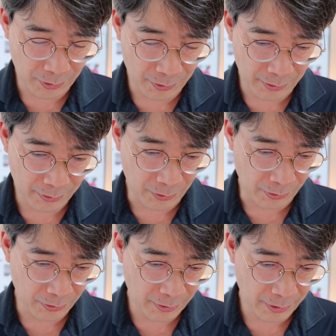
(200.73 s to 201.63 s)
그래서
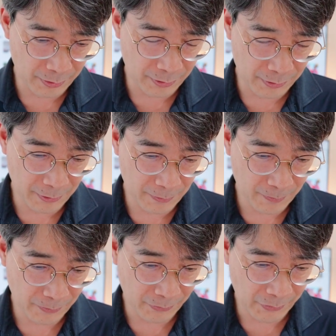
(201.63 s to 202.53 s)
어떻게 해야 되지?
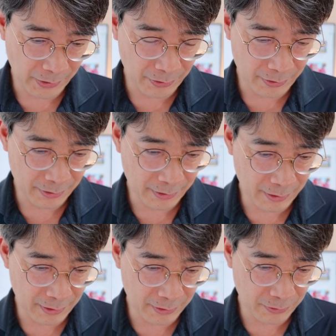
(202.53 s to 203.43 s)
이렇게
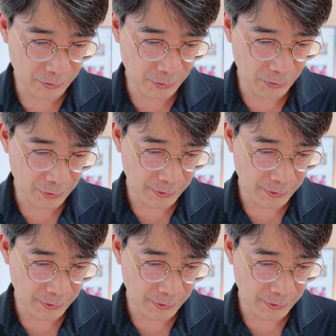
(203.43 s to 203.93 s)
생각하는 거죠.